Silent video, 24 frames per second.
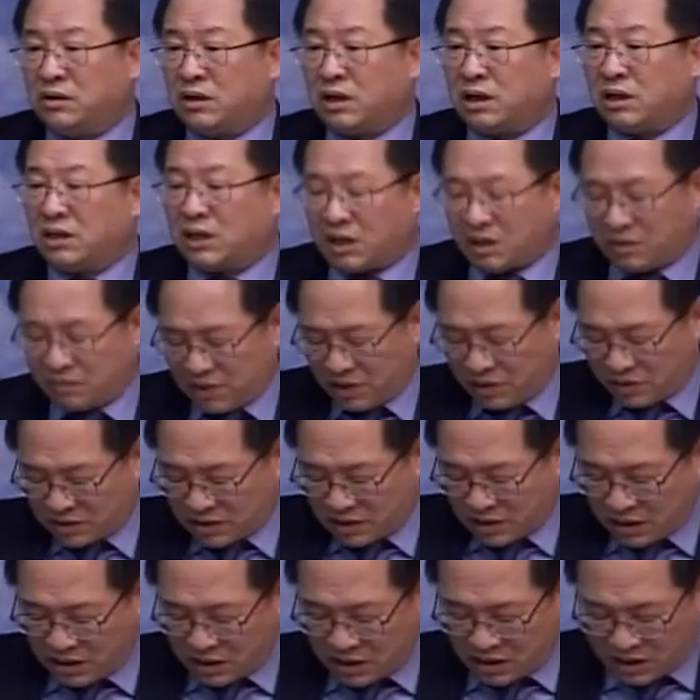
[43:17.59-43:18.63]
하나님의
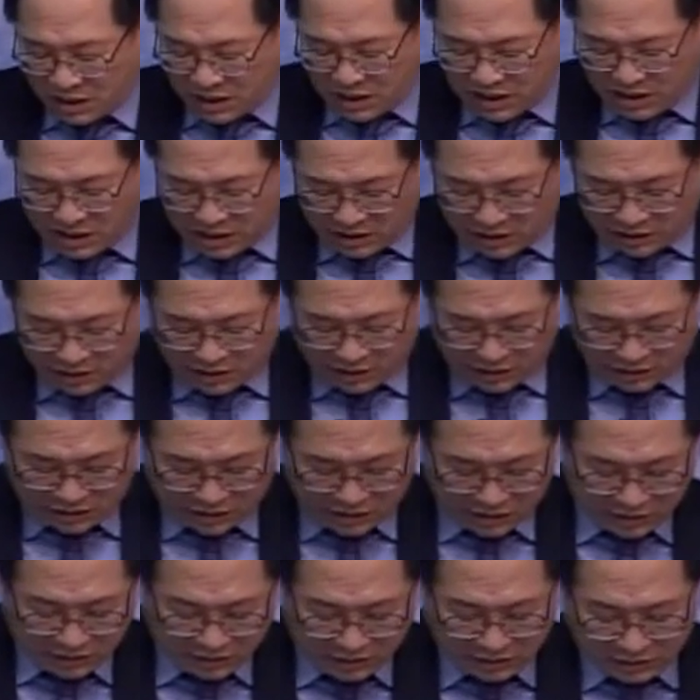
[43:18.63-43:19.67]
역사가
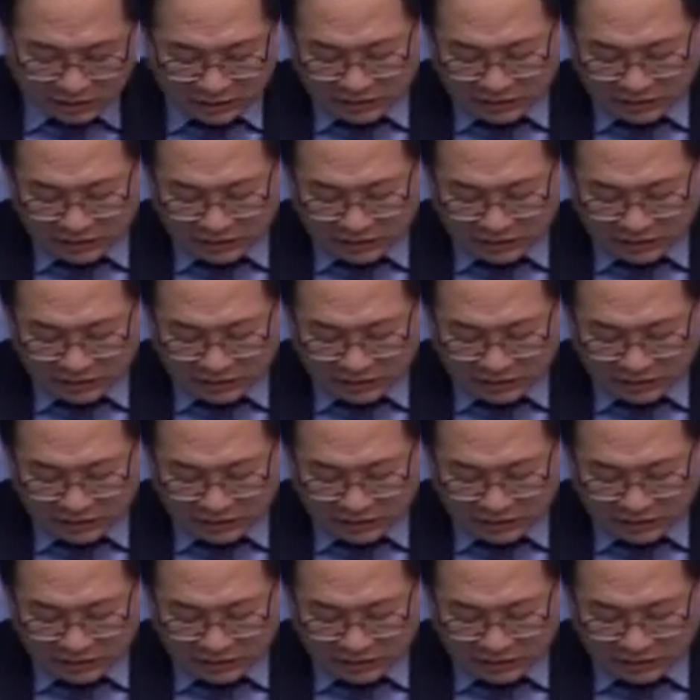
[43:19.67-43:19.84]
일어났던 것.